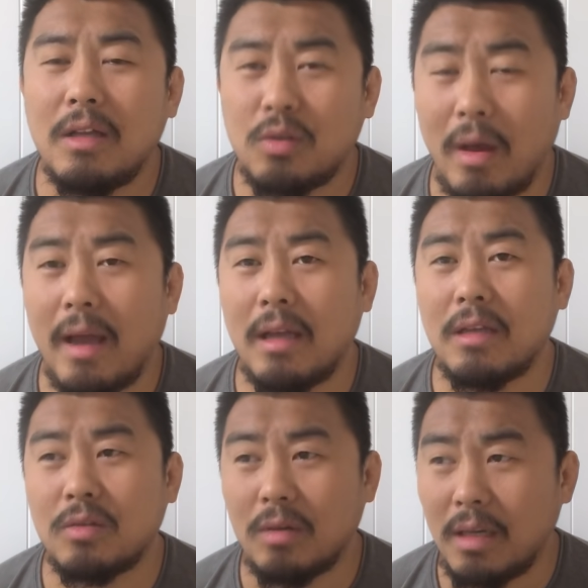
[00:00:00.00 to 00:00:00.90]
对，
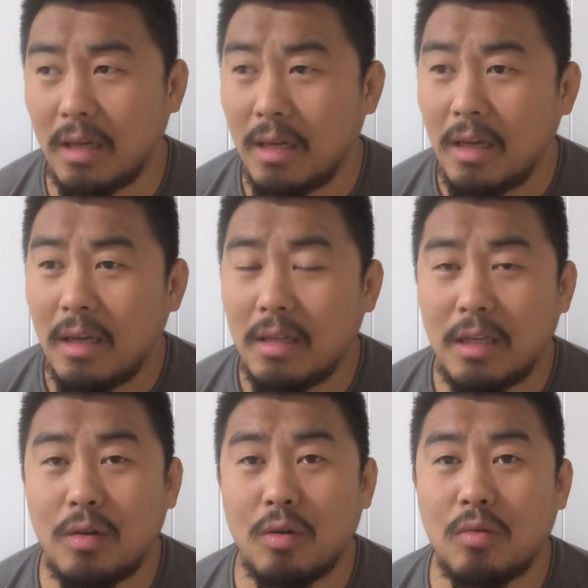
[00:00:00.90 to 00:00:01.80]
所以
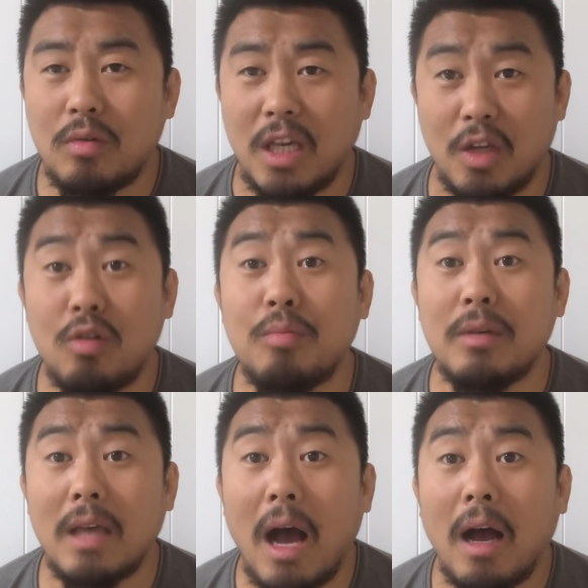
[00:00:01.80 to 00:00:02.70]
这是体制不
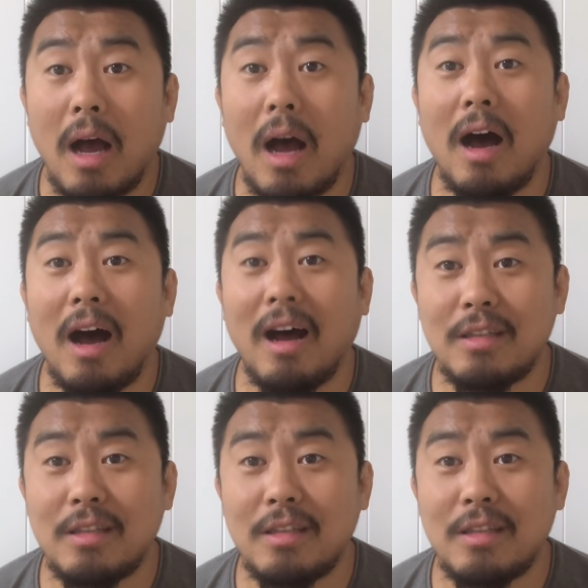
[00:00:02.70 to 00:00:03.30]
一样啊，